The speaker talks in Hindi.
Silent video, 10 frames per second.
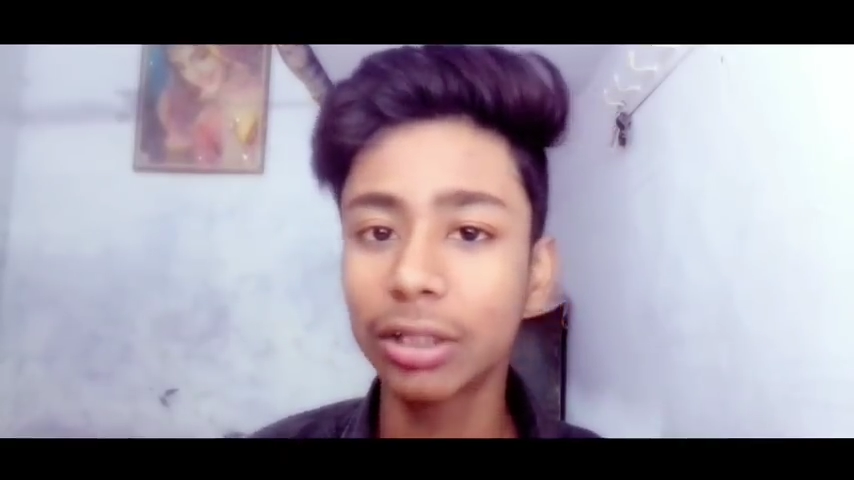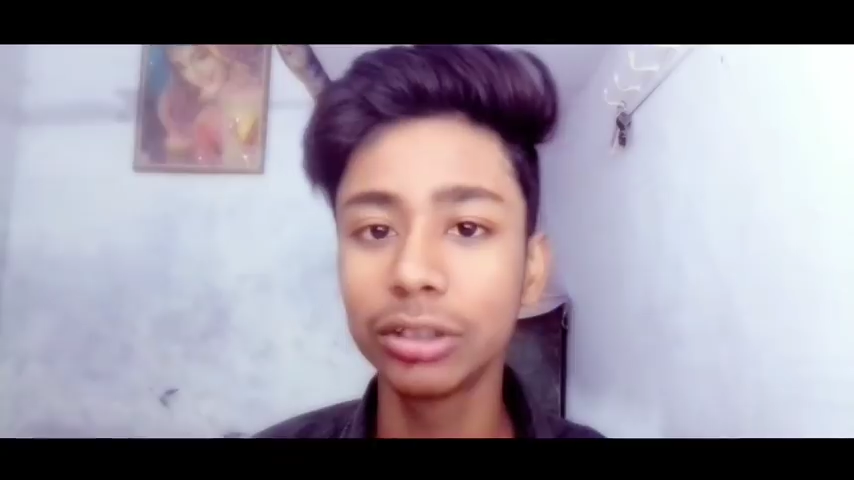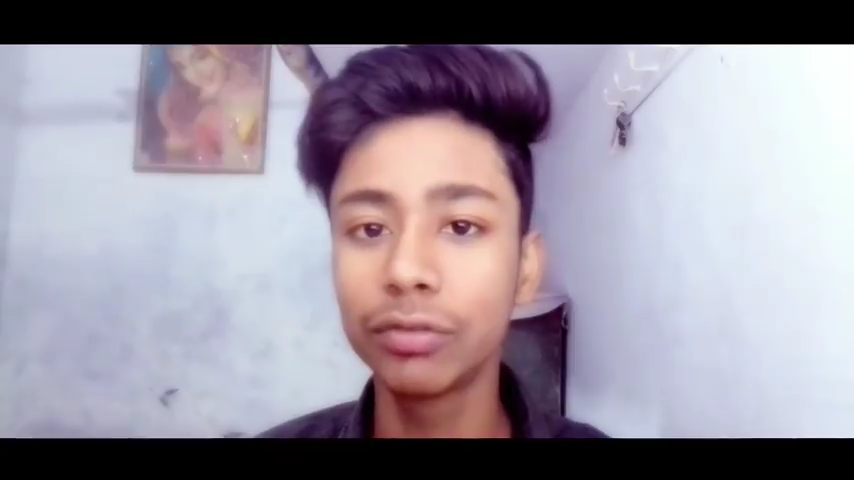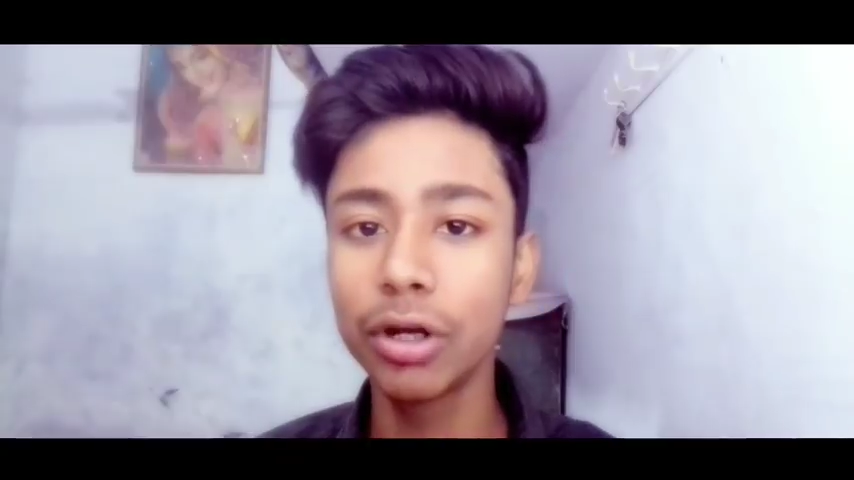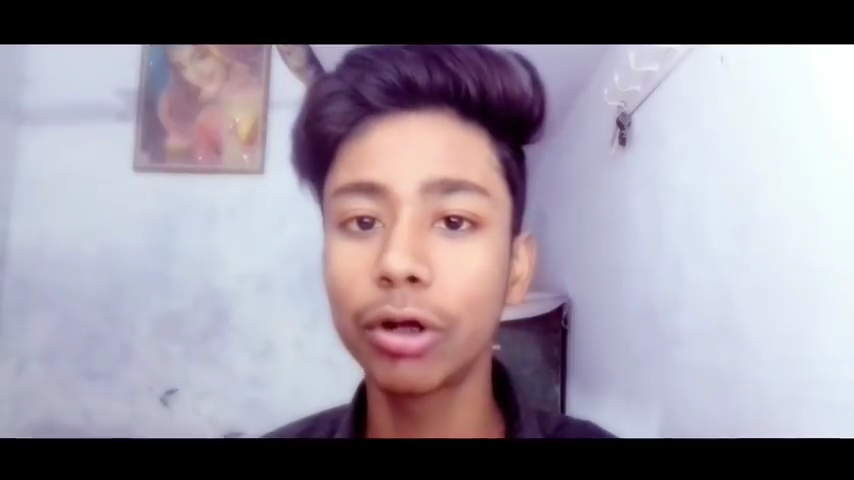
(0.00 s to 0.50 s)
तो
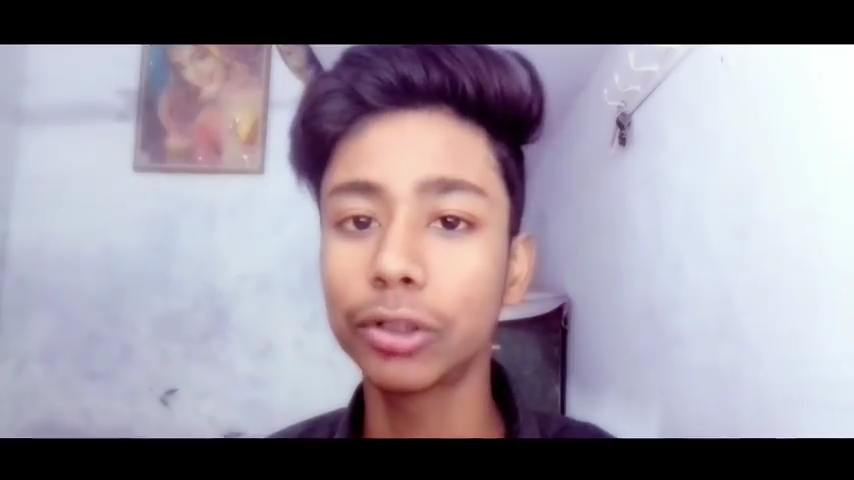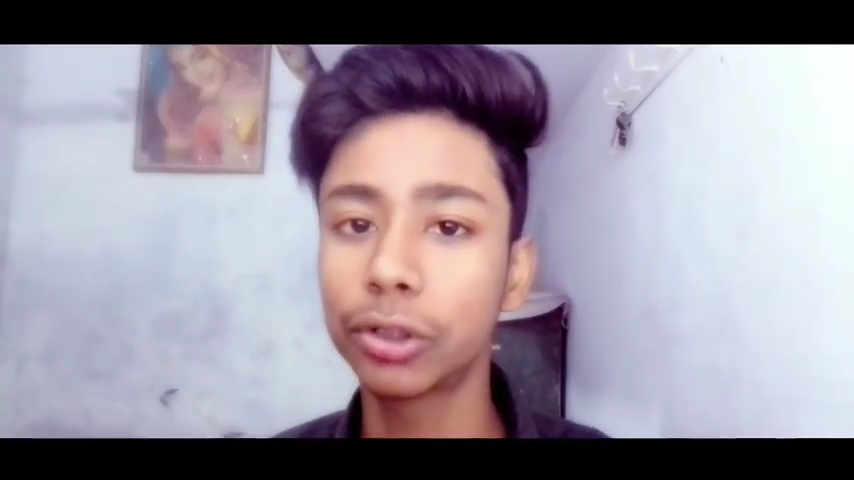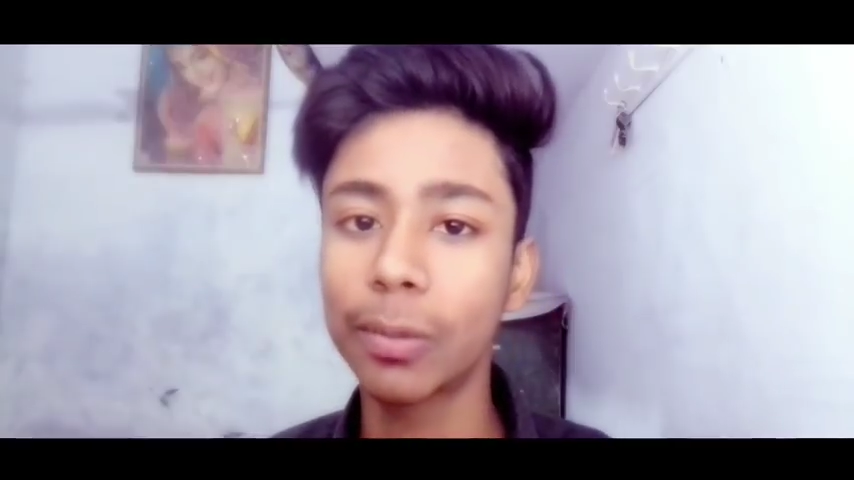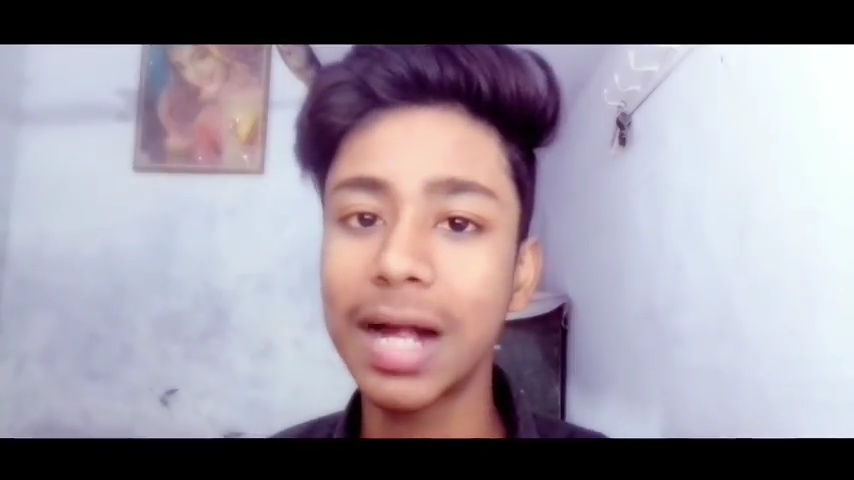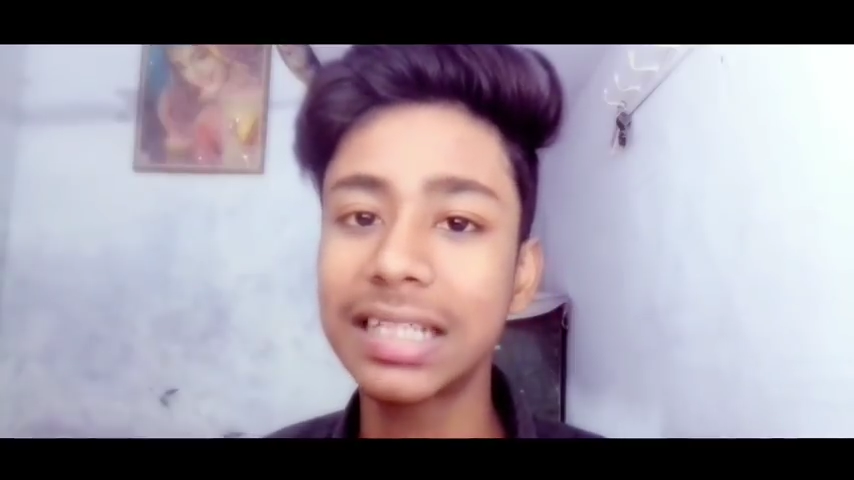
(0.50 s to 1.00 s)
इस वीडियो को
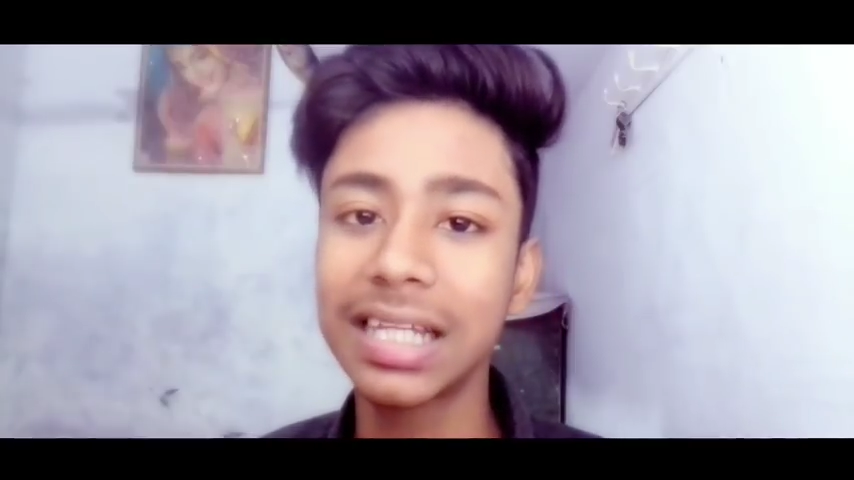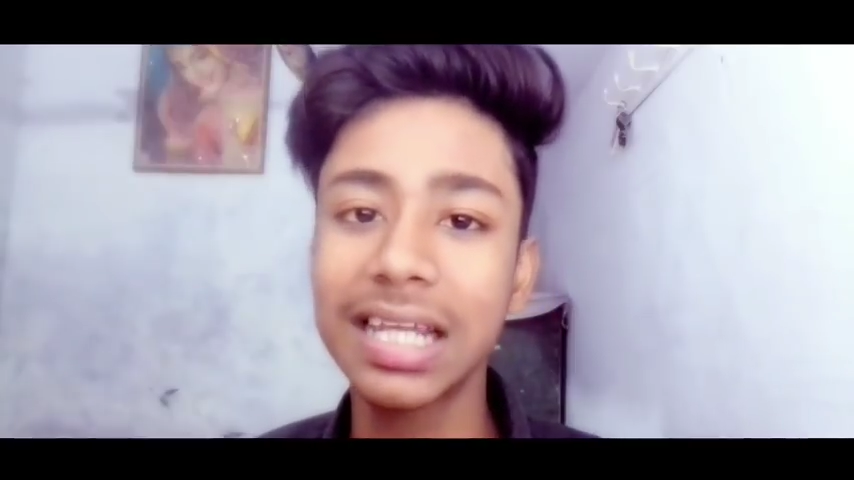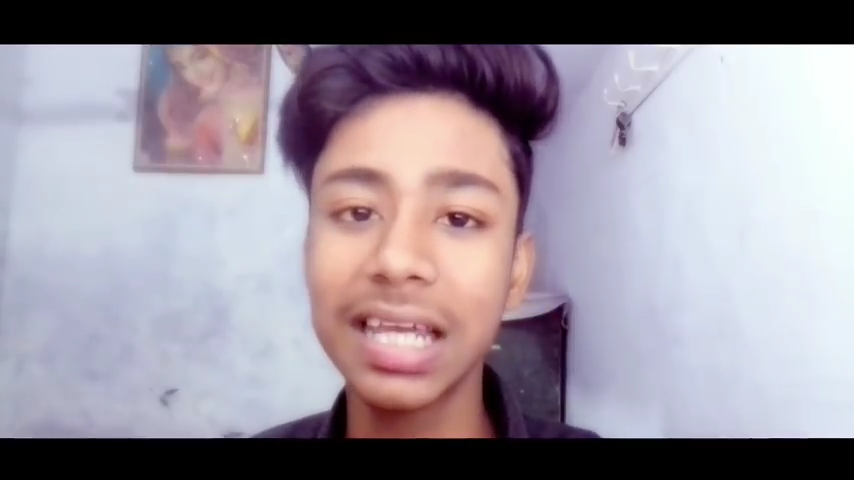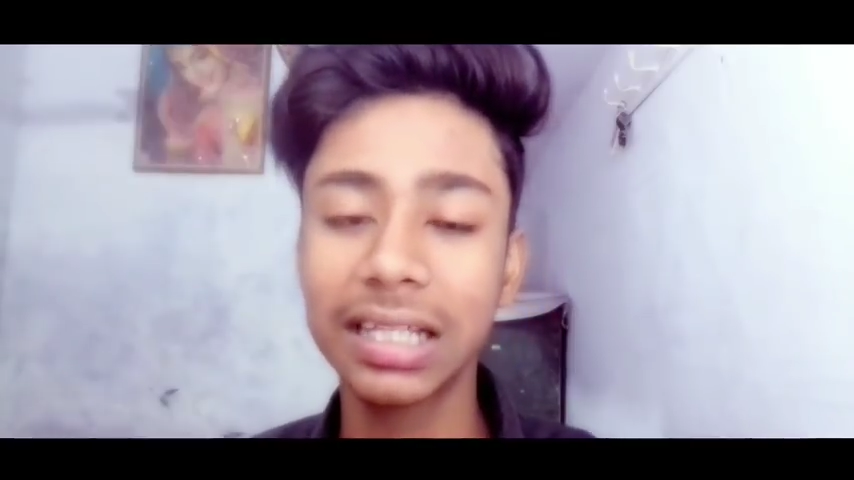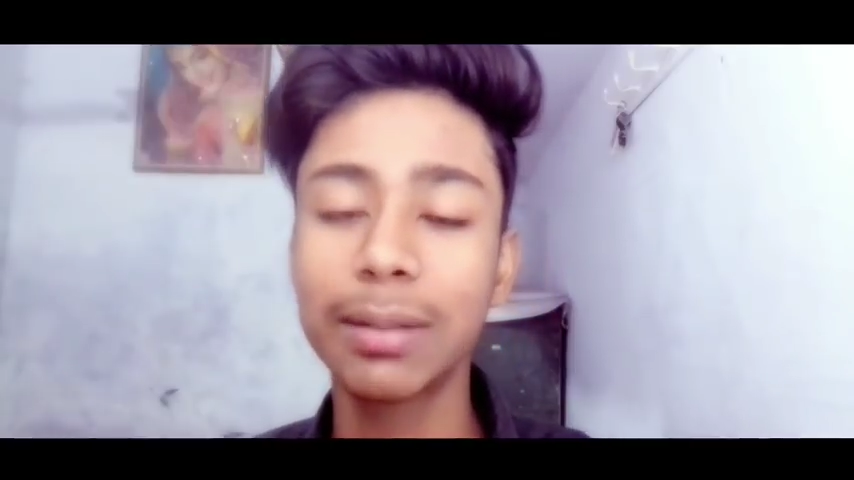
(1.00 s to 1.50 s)
शुरुआत से
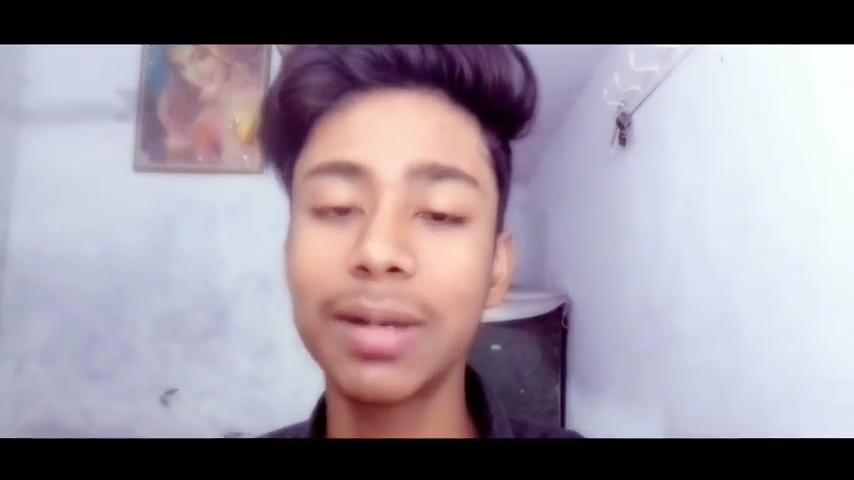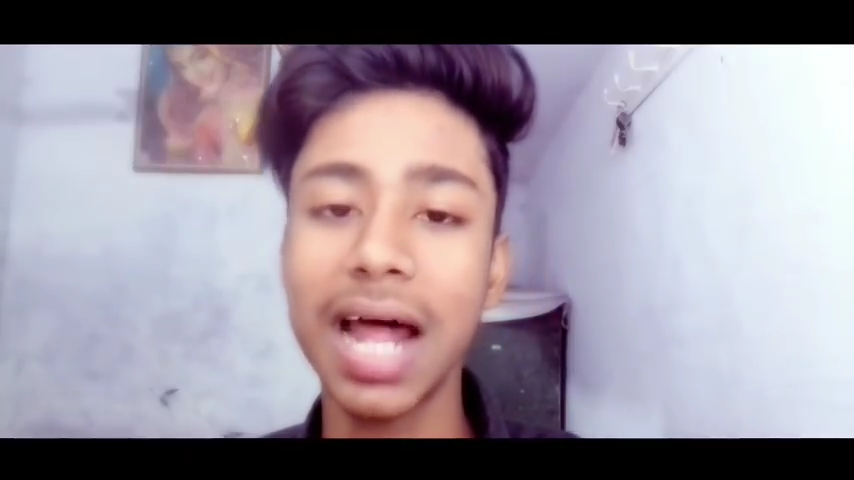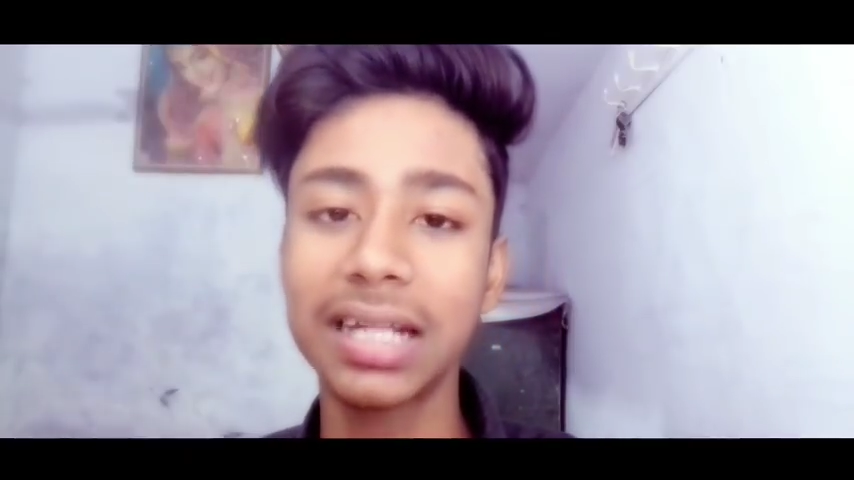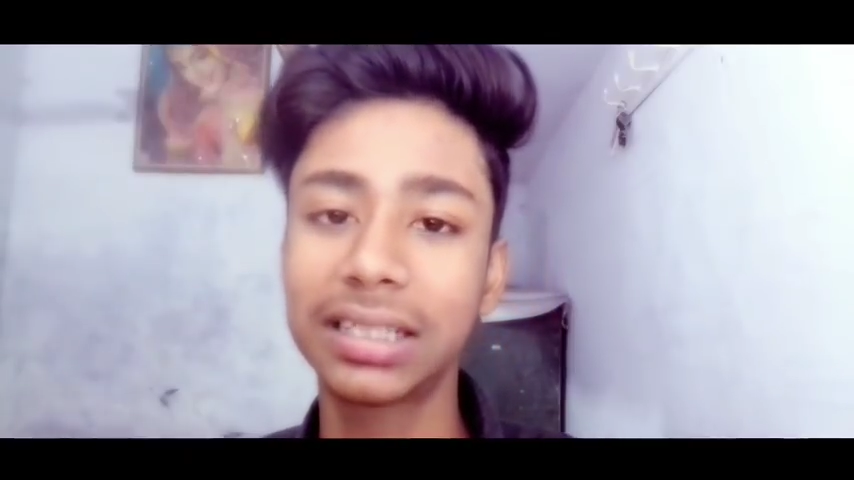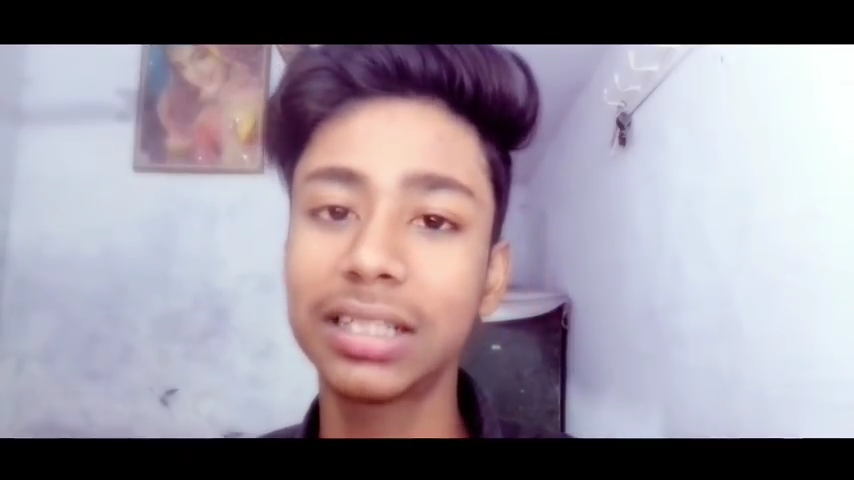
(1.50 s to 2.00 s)
लेकर एकदम
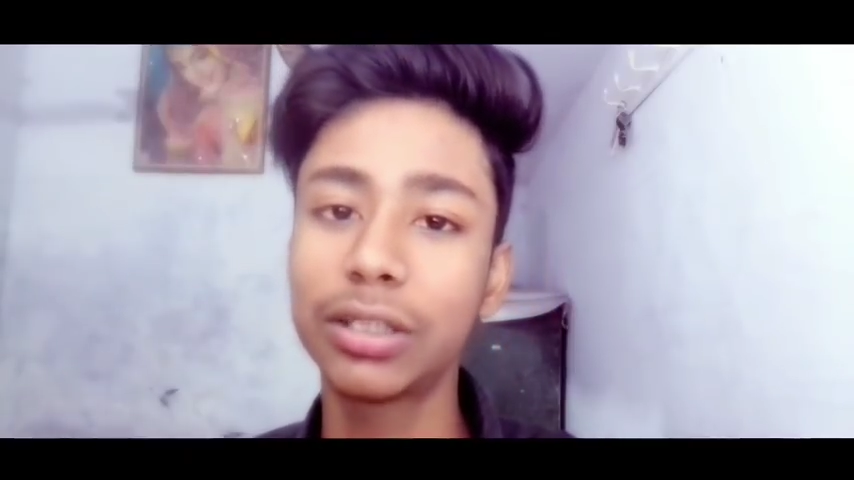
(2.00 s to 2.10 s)
लास्ट तक